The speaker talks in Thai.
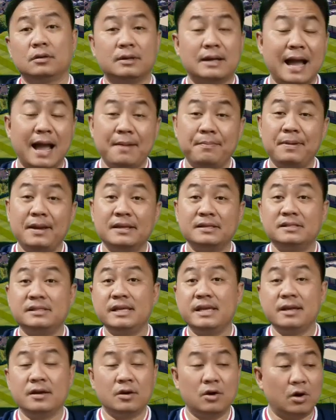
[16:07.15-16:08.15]
การเพส
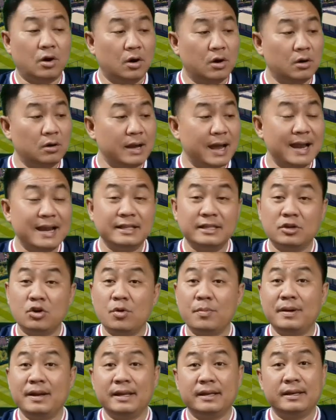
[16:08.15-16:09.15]
ซิ่งของแอตเลติโก
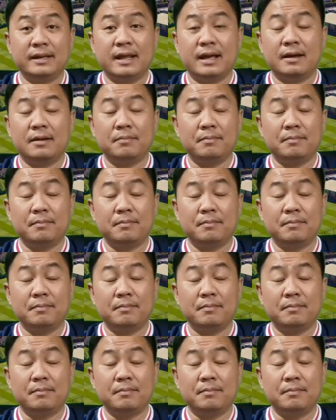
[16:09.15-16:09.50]
มาดริดเนี่ย